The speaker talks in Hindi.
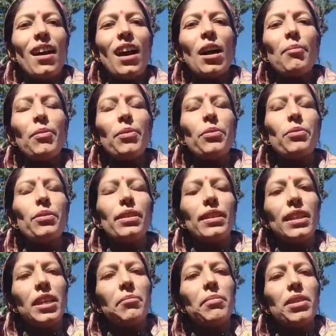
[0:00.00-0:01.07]
आप लोग
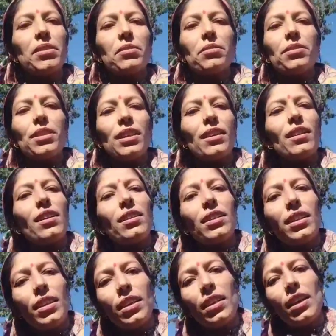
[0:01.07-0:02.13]
ये मत सोचिएगा
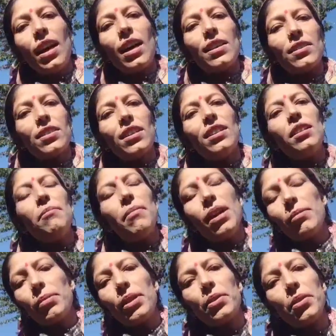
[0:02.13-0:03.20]
कि आजकल मैं
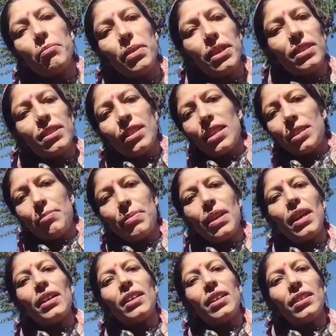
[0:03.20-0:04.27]
आपके कमेंट्स का
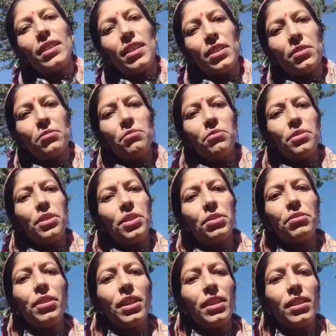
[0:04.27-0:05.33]
रिप्लाई नहीं दे रही हूँ
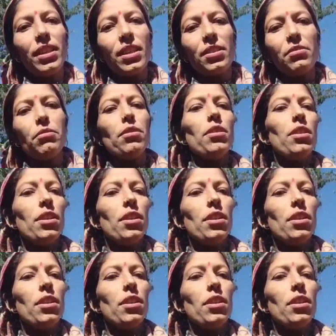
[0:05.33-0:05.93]
क्यों नहीं दे रही हूँ